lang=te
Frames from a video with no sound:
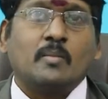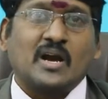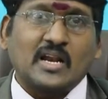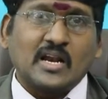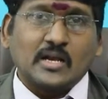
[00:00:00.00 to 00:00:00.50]

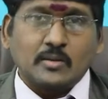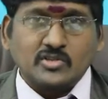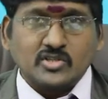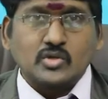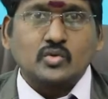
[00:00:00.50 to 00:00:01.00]
మకర లగ్నం
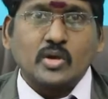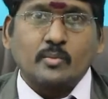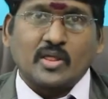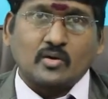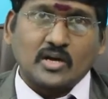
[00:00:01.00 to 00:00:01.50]
వచ్చేసి ఉదయం
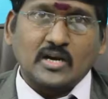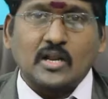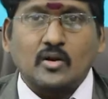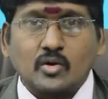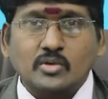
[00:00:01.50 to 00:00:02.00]
పదకొండు
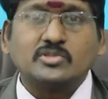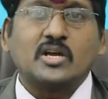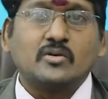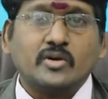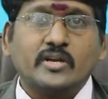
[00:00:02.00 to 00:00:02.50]
గంటల రెండు
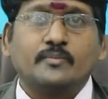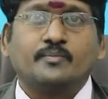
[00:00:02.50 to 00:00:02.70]
నిమిషాల నుండి